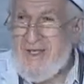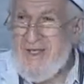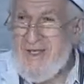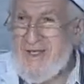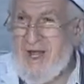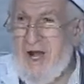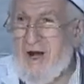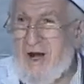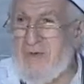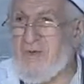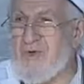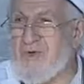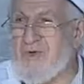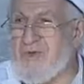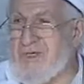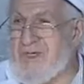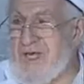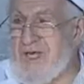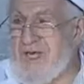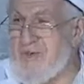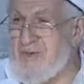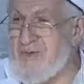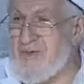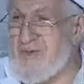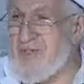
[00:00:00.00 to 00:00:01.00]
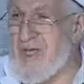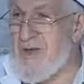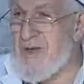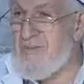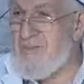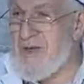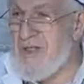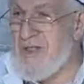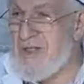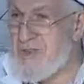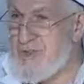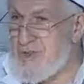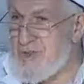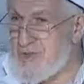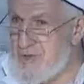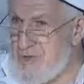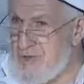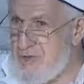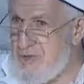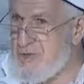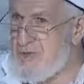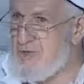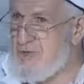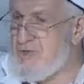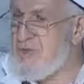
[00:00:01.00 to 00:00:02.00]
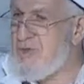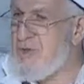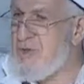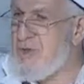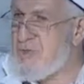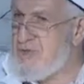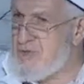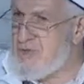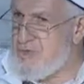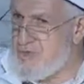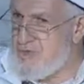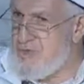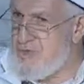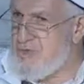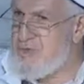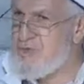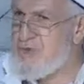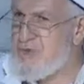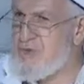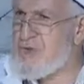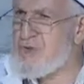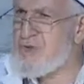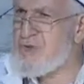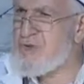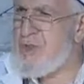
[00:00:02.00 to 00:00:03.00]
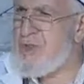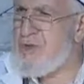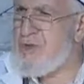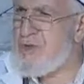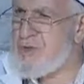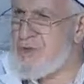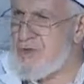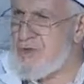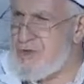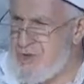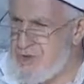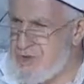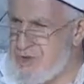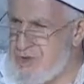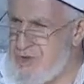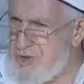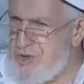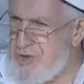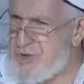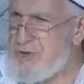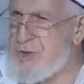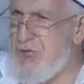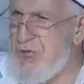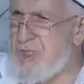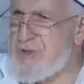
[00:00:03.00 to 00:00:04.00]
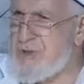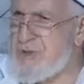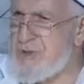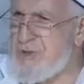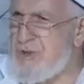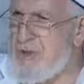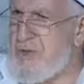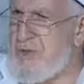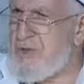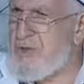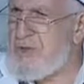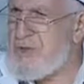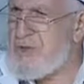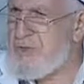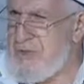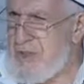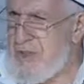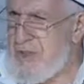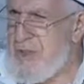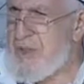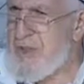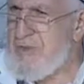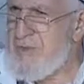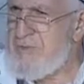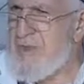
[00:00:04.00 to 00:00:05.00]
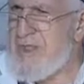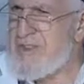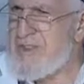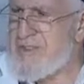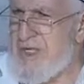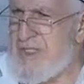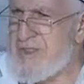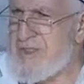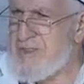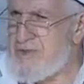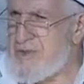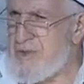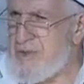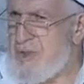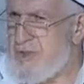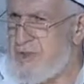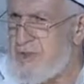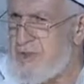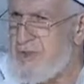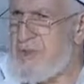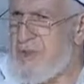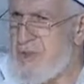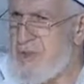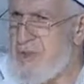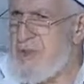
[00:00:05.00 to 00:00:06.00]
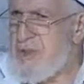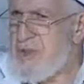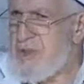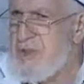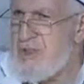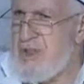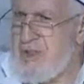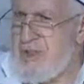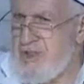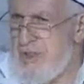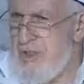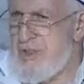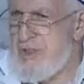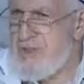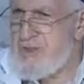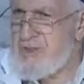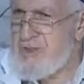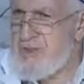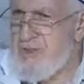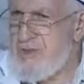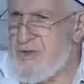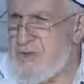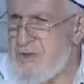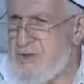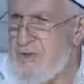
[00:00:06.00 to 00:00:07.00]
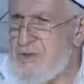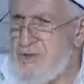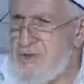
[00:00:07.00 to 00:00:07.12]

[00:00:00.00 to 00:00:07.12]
Ya burada gelip gideceğim beni uykusuz olur, şaşkın olur, beceriksiz olur, dikkatsiz olur,